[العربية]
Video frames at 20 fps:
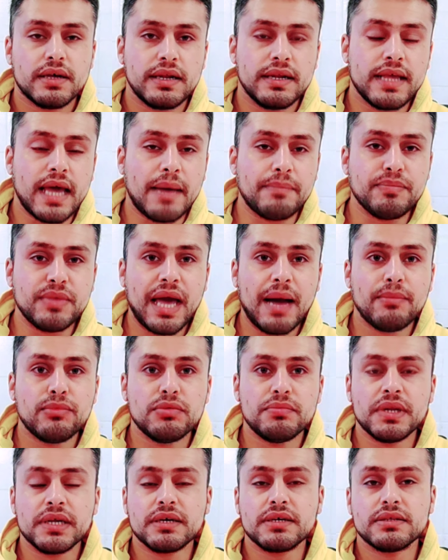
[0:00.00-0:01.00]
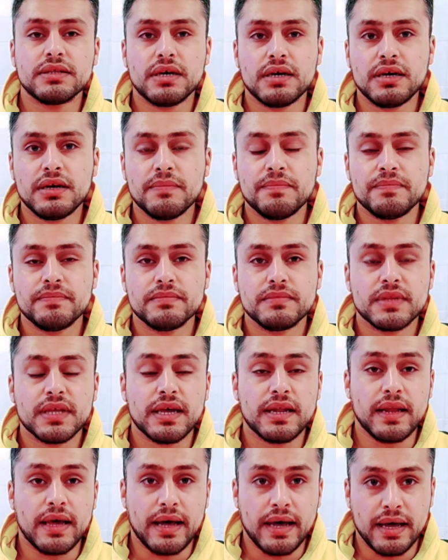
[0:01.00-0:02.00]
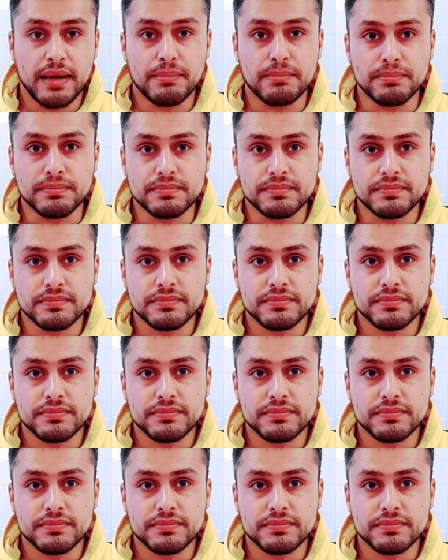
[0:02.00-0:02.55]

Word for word: اللي عم يعملوا بالقطاع العام